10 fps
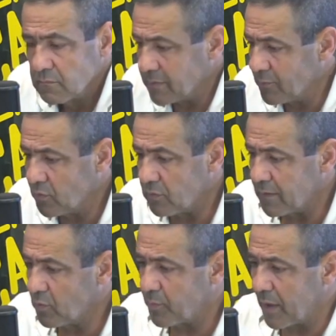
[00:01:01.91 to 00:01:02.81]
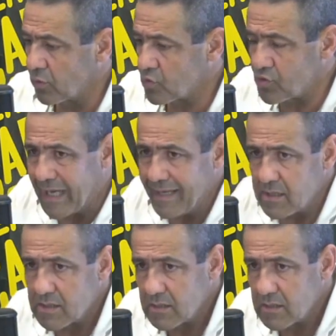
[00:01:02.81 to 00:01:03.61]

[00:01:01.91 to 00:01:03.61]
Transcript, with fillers: Vamos, vamos para outros ares.